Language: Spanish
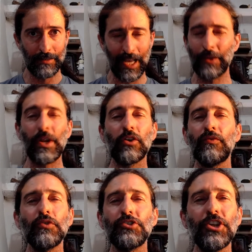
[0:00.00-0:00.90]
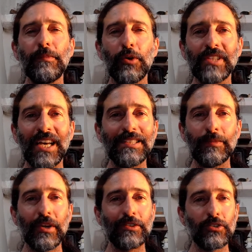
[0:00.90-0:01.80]
Hay una confusión importante
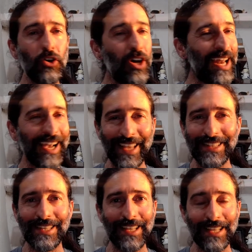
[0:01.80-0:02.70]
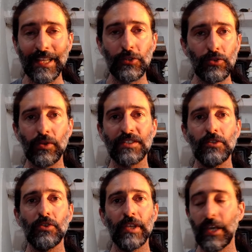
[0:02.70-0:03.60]
porque toda la gente que anda en YouTube
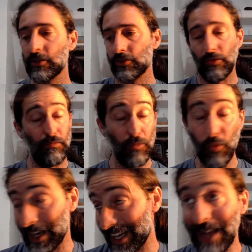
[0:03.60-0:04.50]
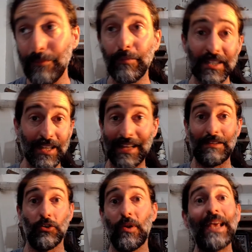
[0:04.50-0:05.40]
haciendo videos, o gran parte, el
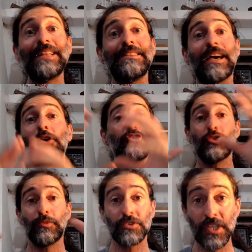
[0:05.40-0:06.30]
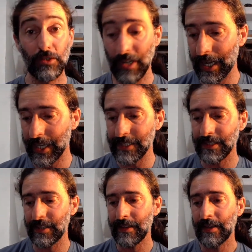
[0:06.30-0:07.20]
98% de la gente,